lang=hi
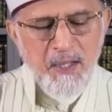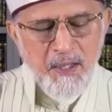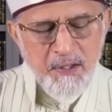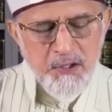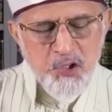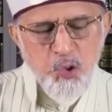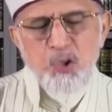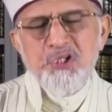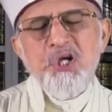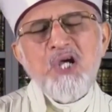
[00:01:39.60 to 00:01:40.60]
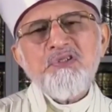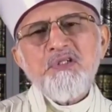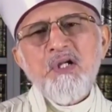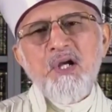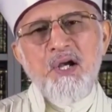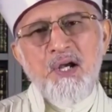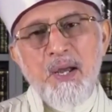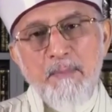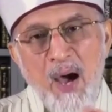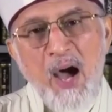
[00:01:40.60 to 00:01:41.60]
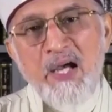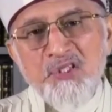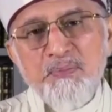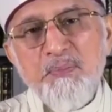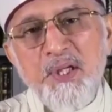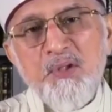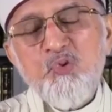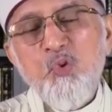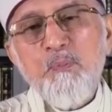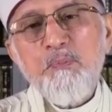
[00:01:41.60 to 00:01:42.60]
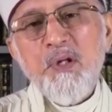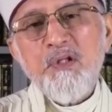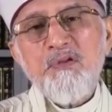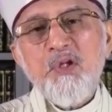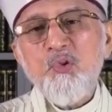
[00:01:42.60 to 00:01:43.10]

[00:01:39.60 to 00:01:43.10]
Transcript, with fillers: कि जो शख्स नमाज में तुम पर